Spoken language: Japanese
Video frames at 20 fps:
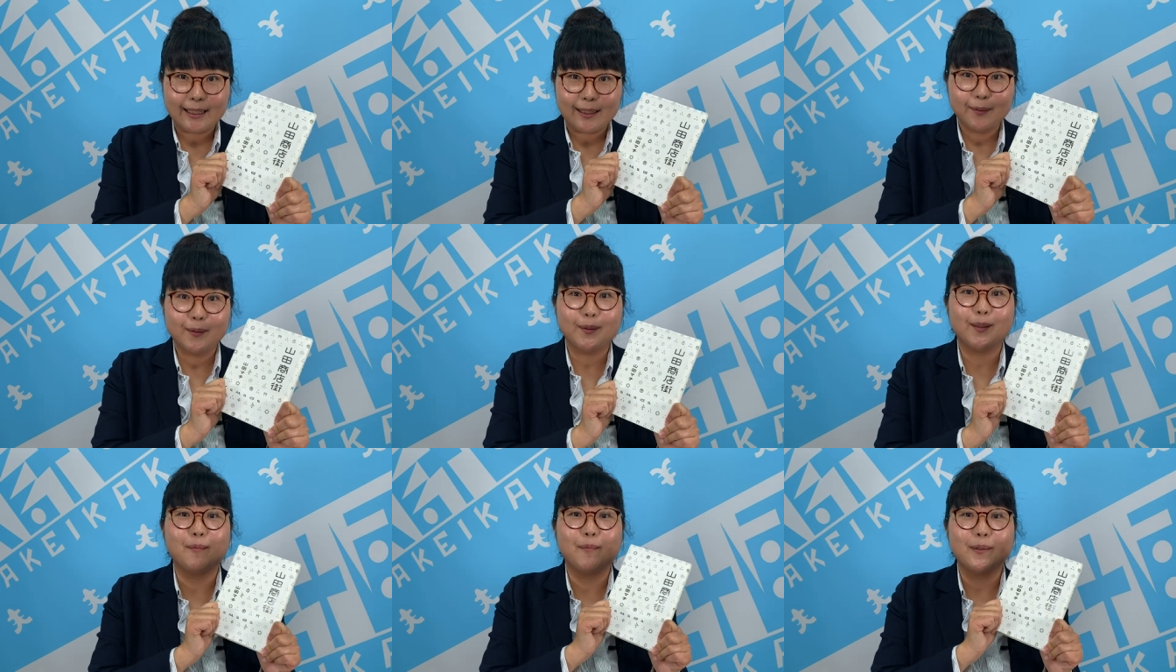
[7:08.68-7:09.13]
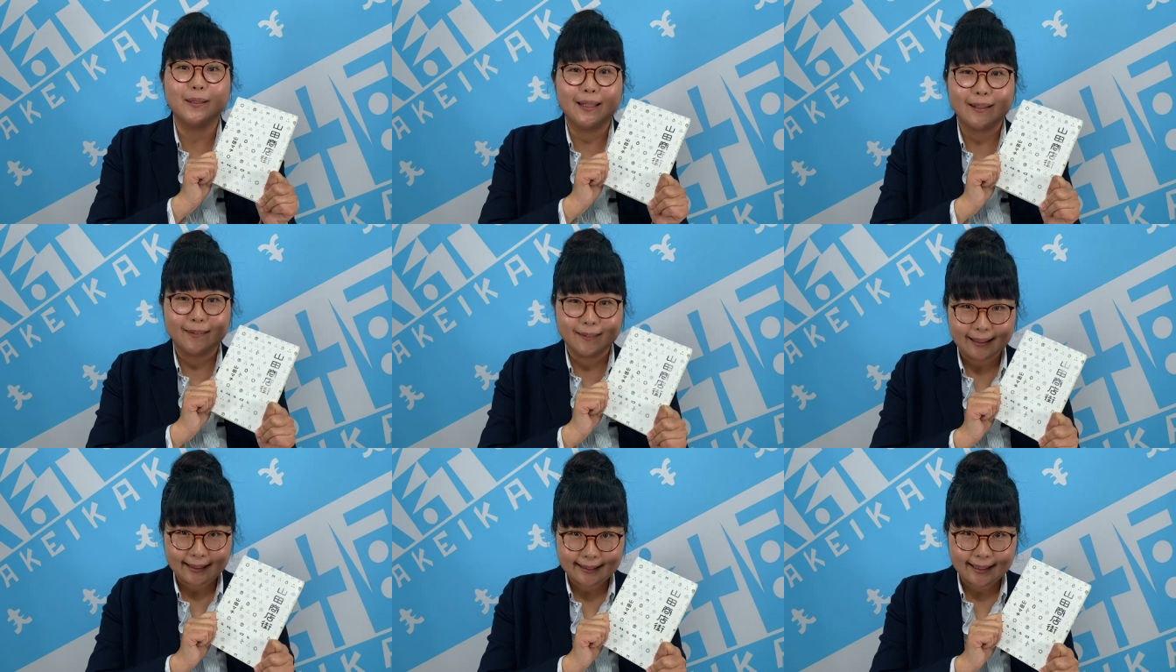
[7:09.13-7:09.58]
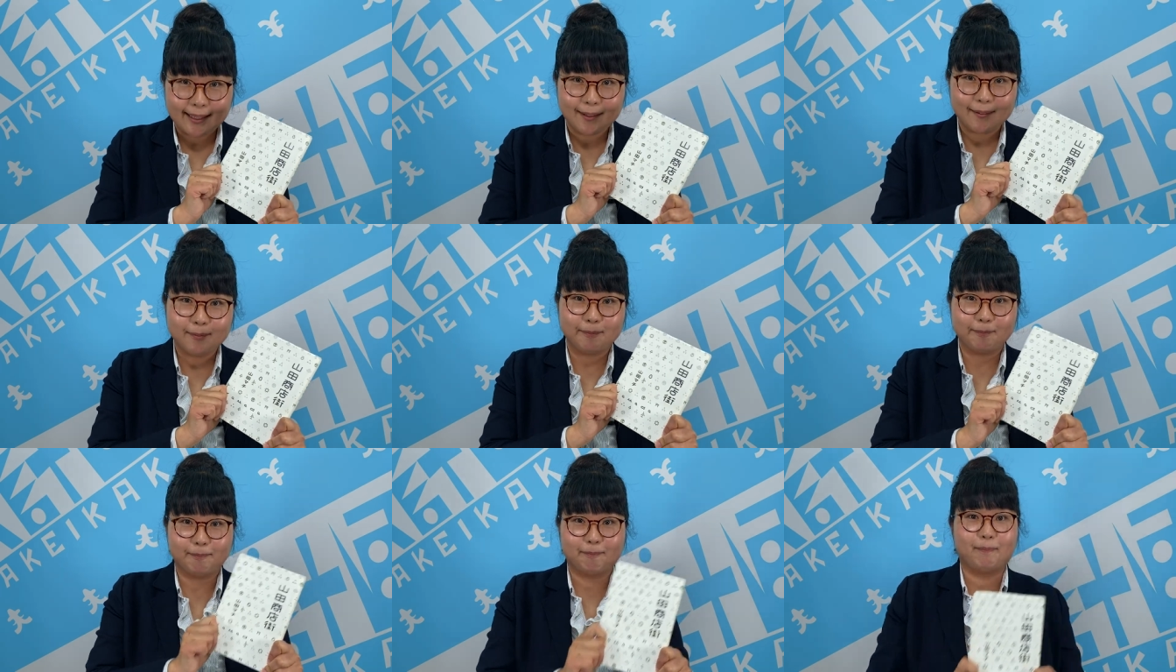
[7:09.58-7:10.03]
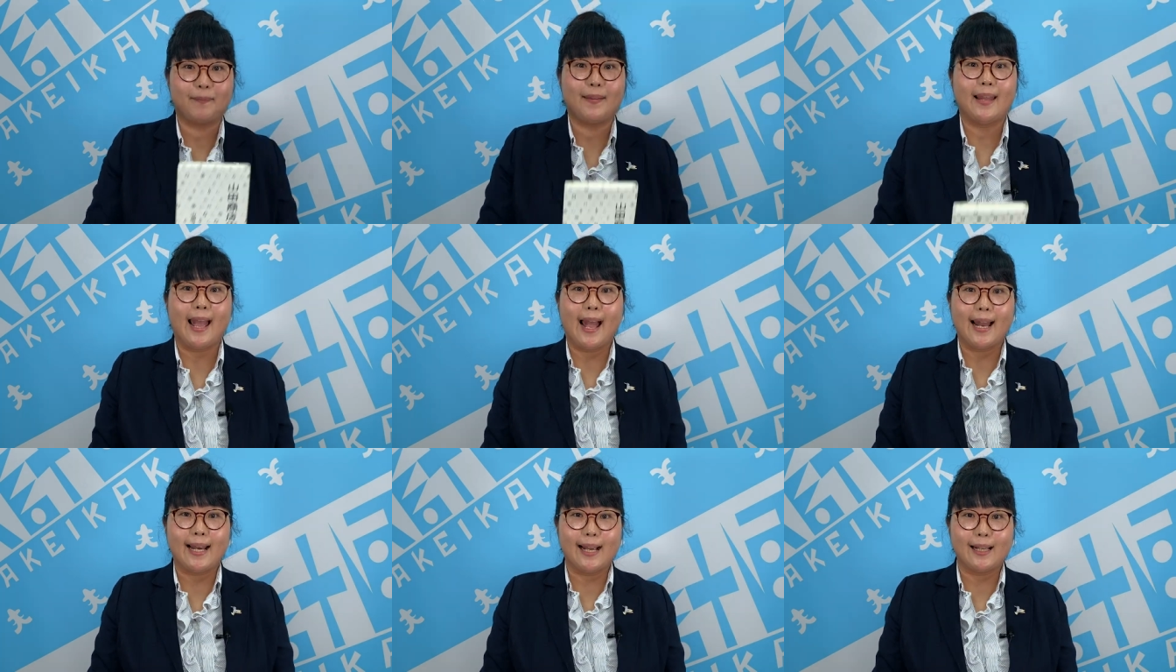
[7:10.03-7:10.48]
読んでみてください
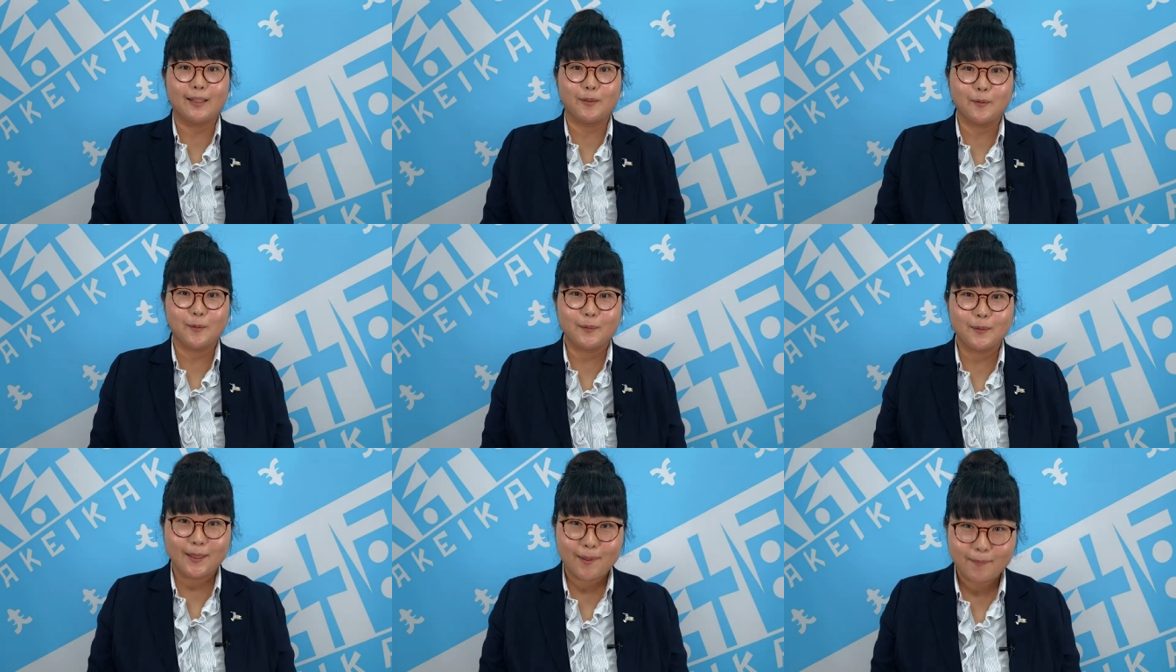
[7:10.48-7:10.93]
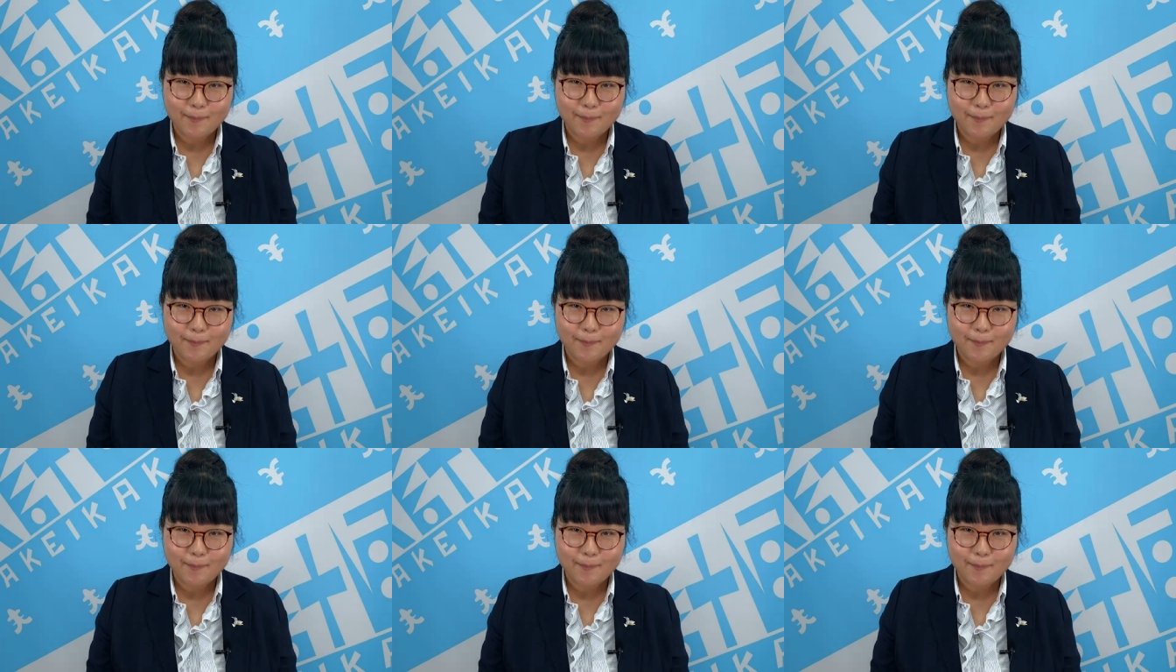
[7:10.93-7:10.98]
ありがとうござい